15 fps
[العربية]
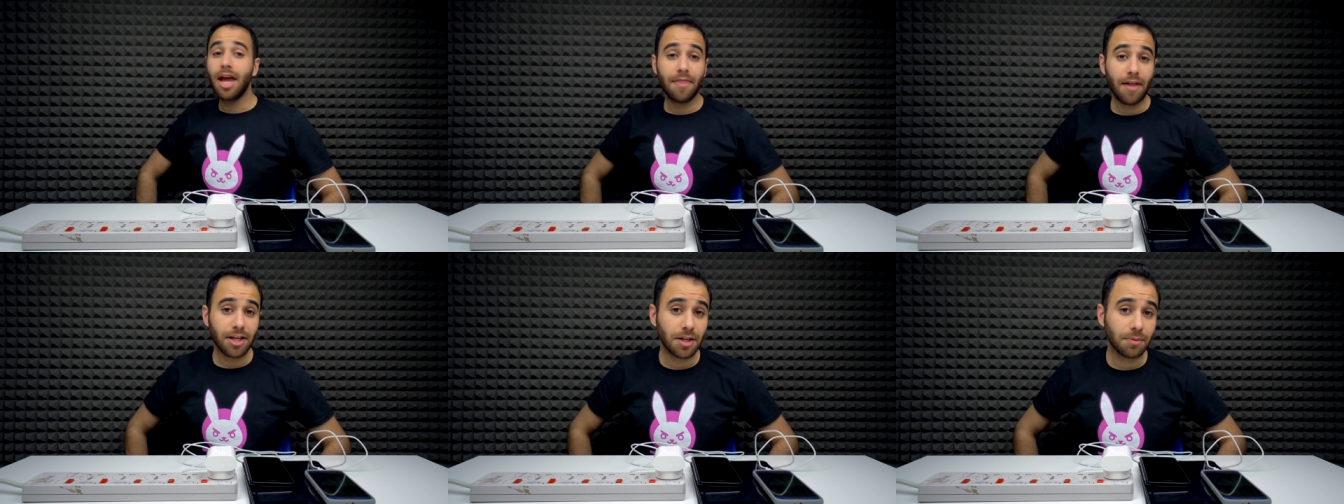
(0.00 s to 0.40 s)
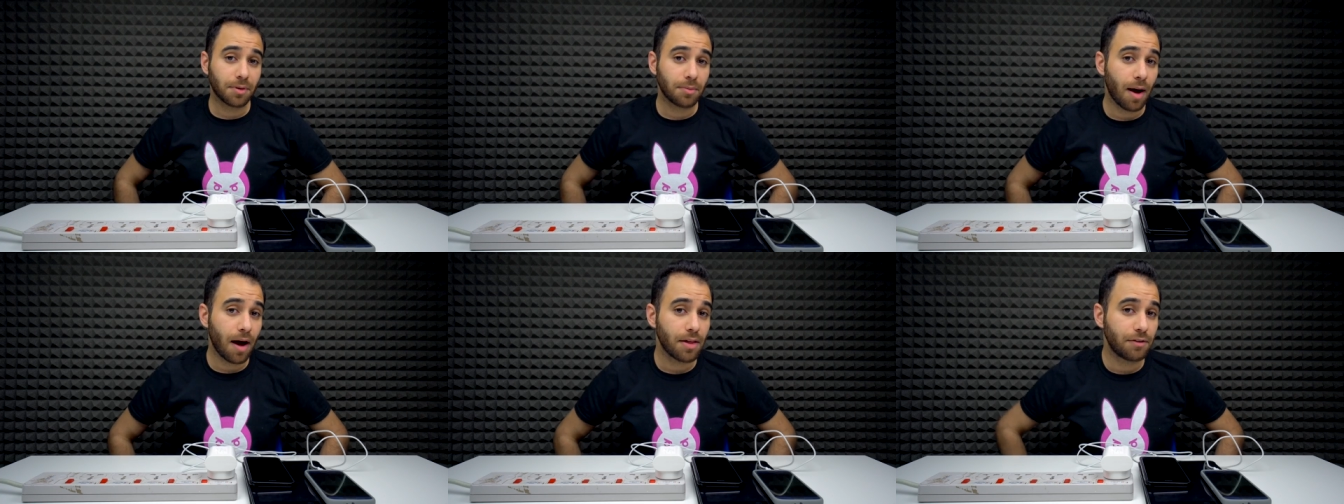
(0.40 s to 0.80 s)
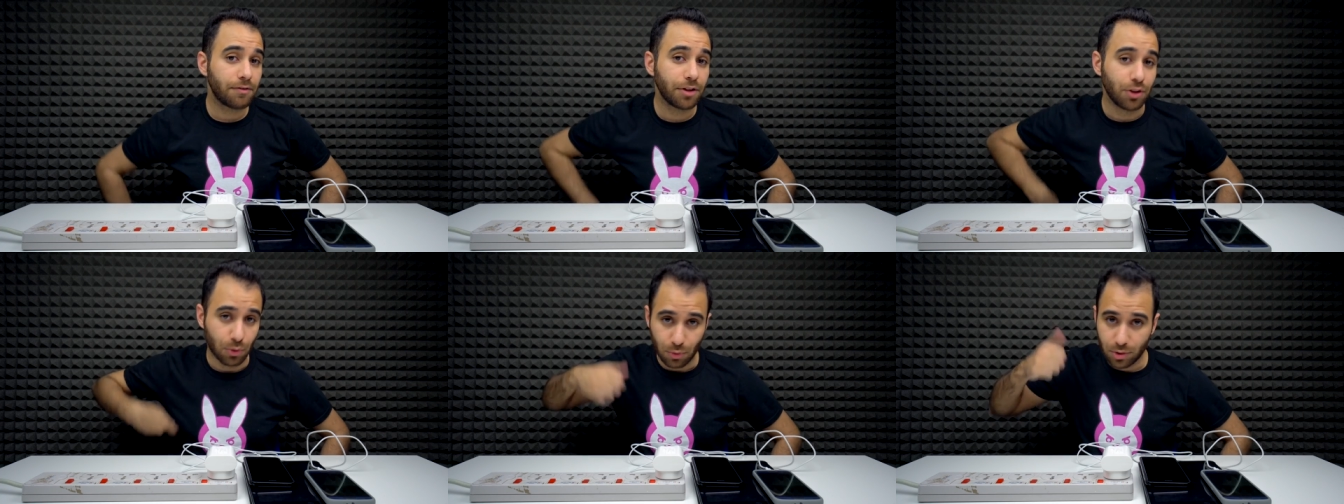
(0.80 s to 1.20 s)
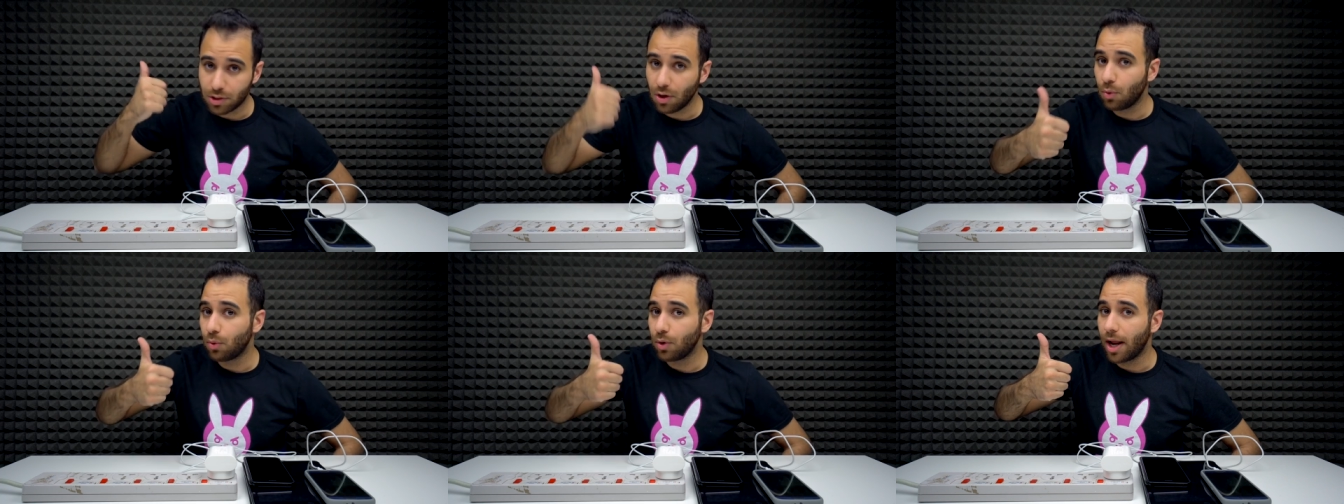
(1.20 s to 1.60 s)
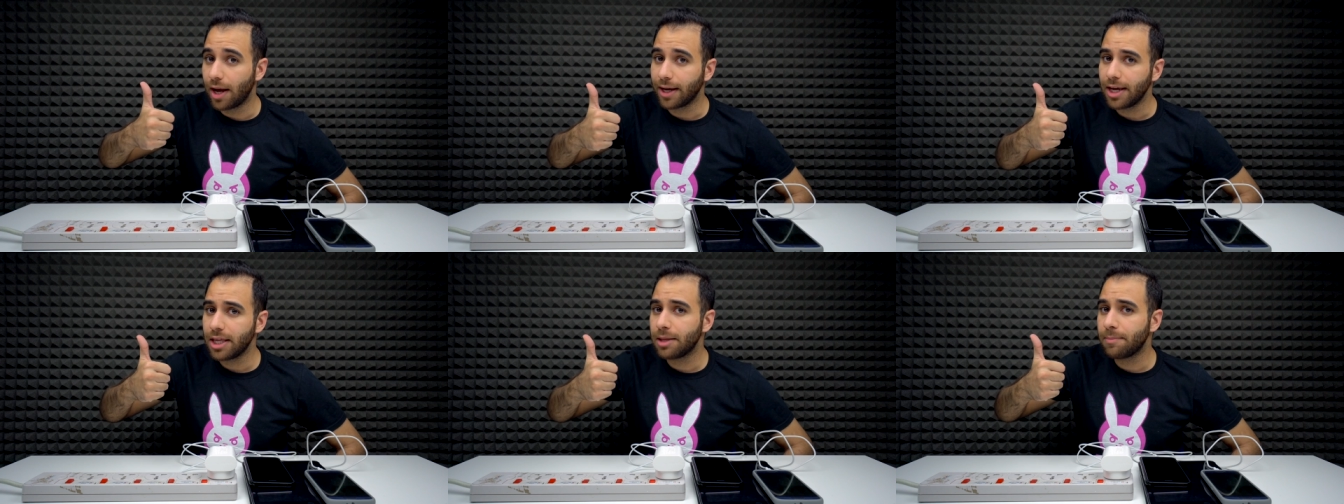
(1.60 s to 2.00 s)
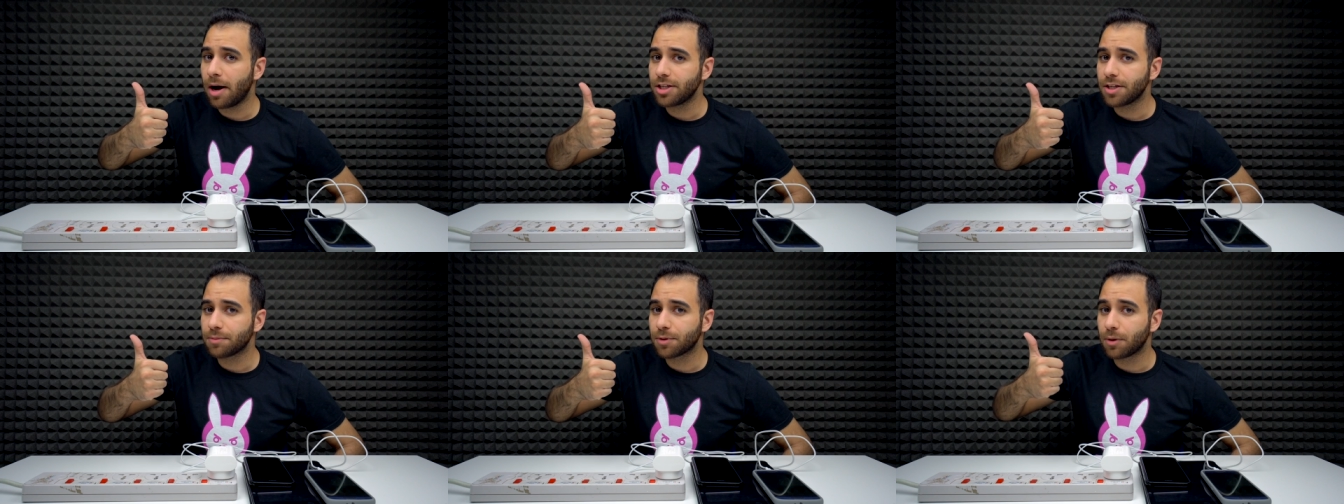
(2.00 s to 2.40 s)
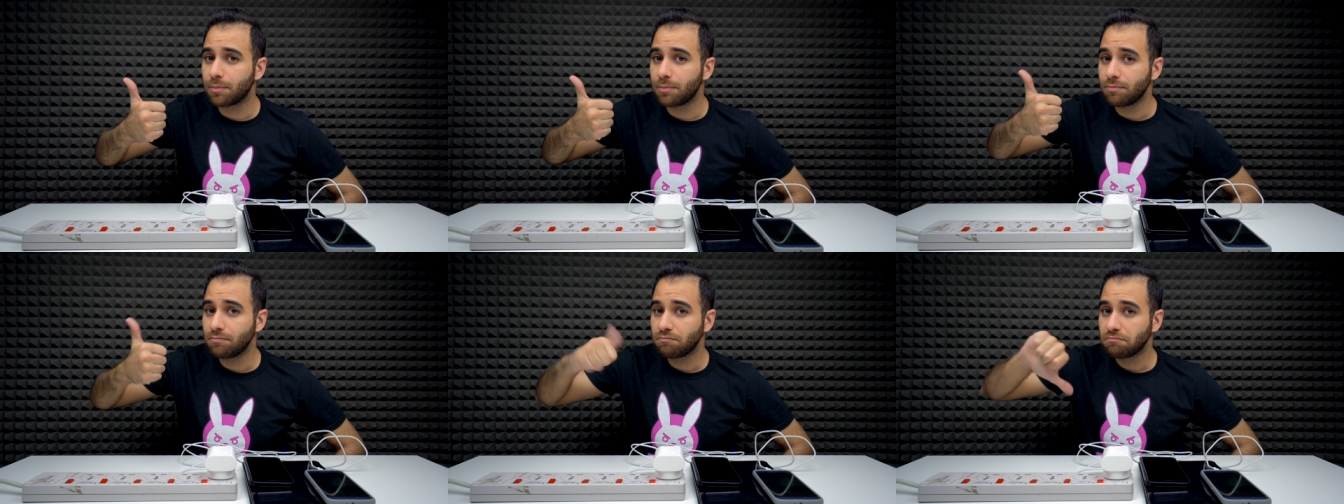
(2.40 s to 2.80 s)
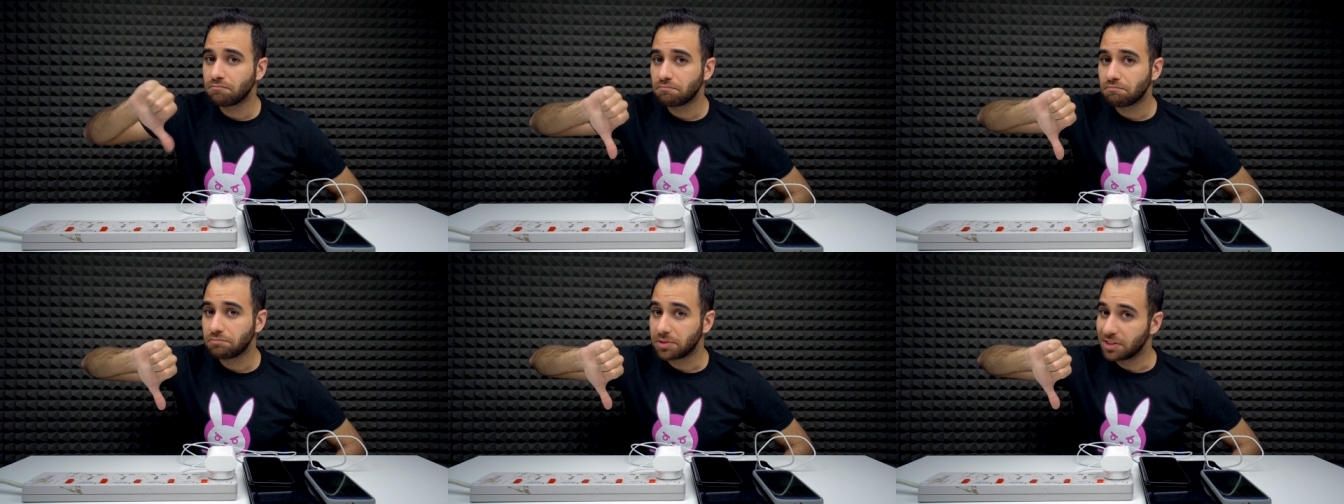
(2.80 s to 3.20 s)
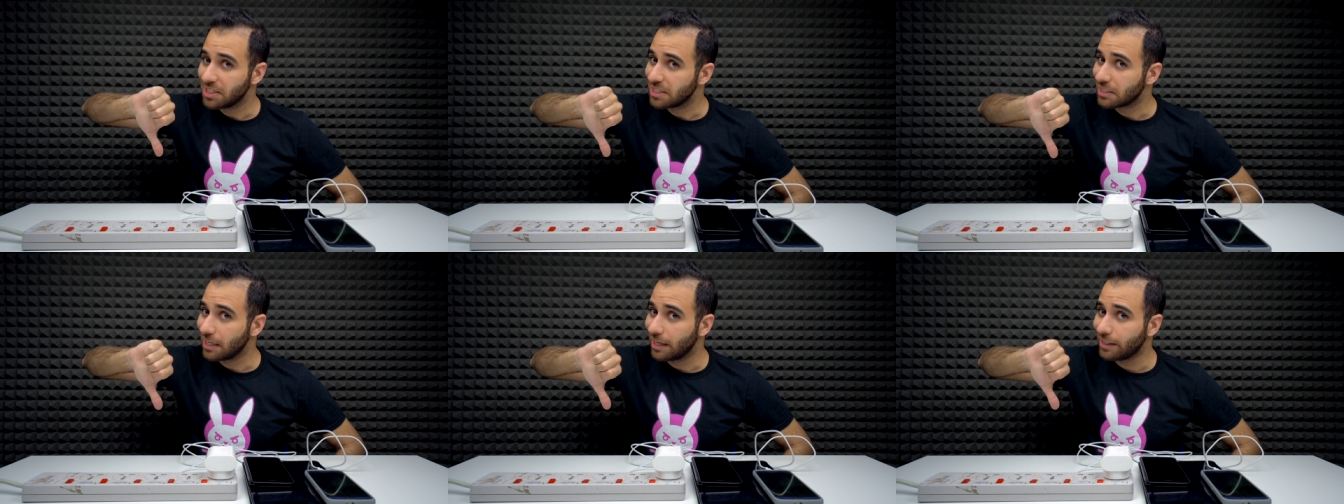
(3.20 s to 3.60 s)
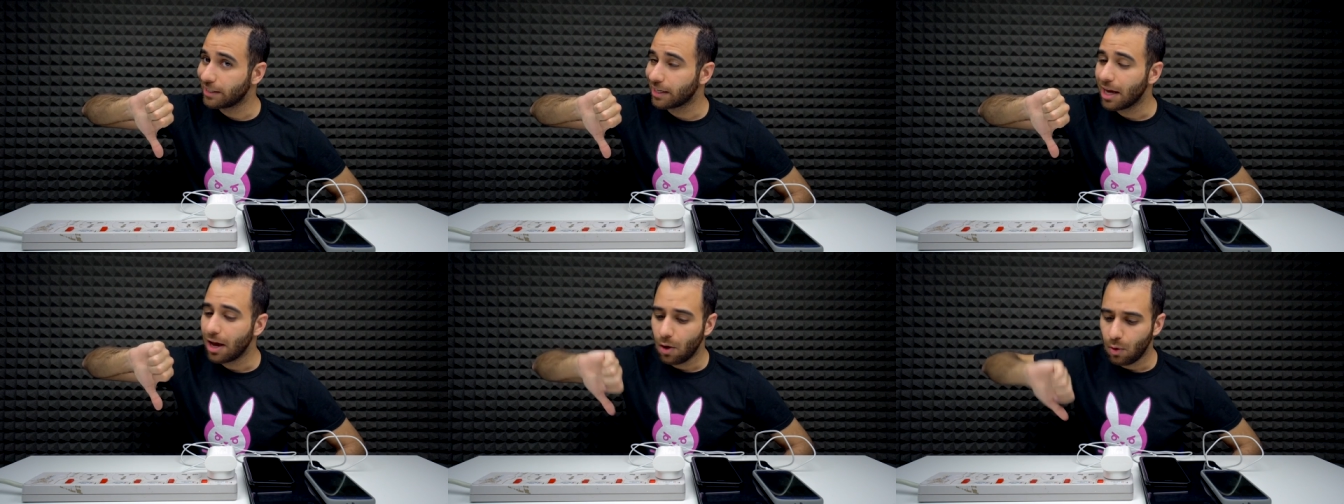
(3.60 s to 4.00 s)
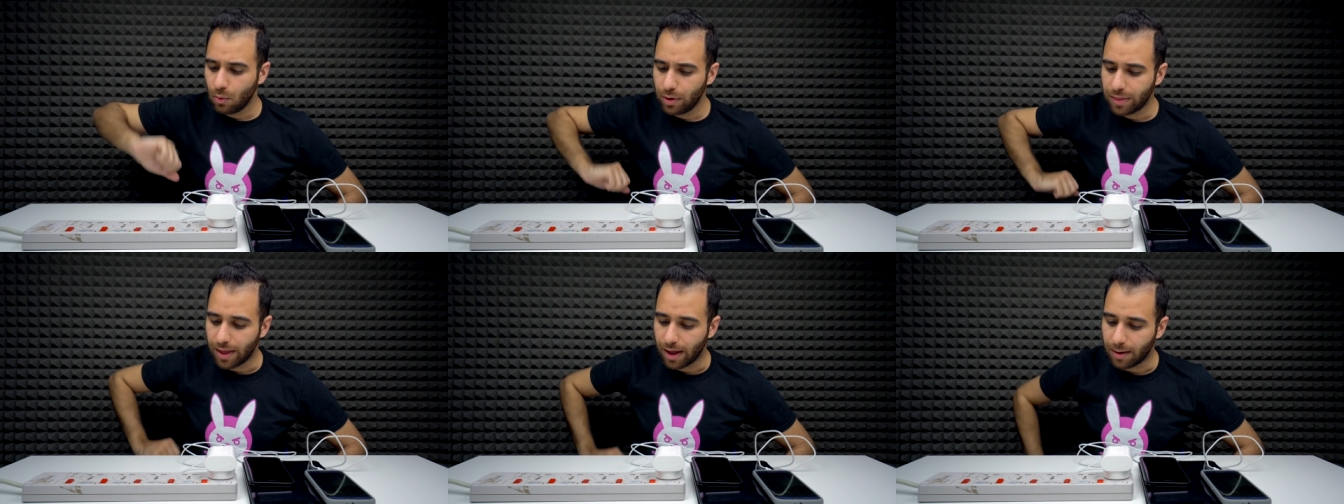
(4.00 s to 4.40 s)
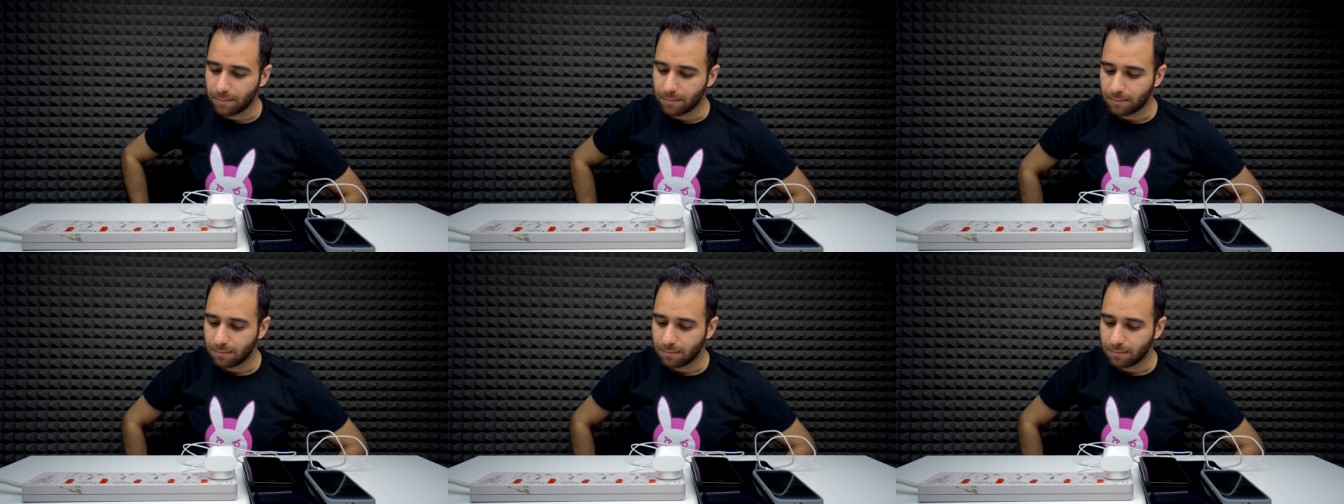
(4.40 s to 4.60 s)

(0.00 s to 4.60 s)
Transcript: اذا عجبكم هذا الفيديو سووا لايك اذا ما عجبكم ديسلايك واذا